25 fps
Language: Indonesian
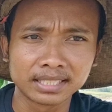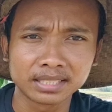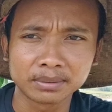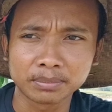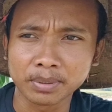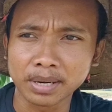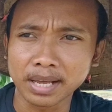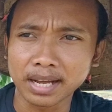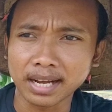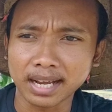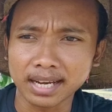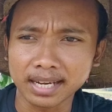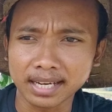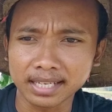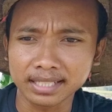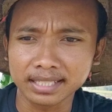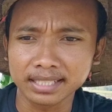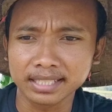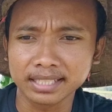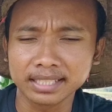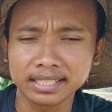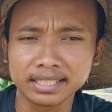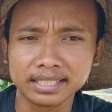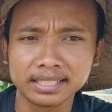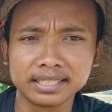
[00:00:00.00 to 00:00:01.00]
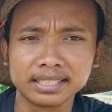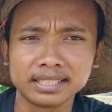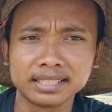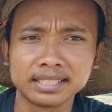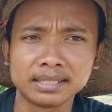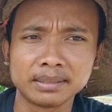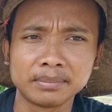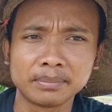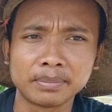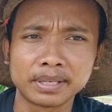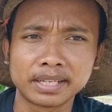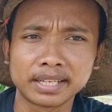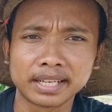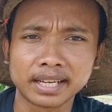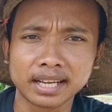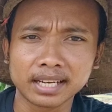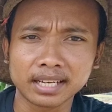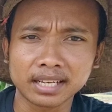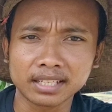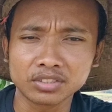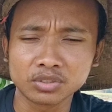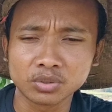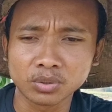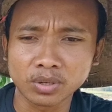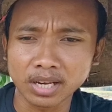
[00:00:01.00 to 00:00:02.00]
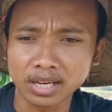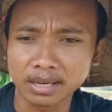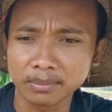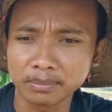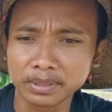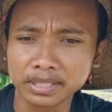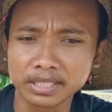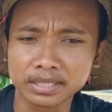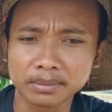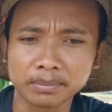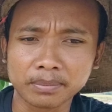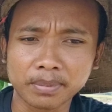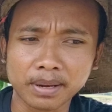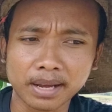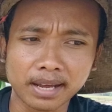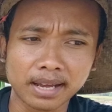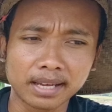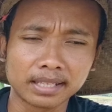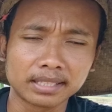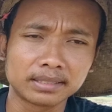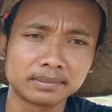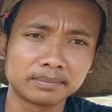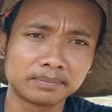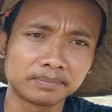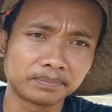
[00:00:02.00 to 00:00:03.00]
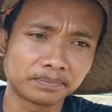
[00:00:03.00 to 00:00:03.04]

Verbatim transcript: sebelah kanan kiri bedengan kan juga lebih cepat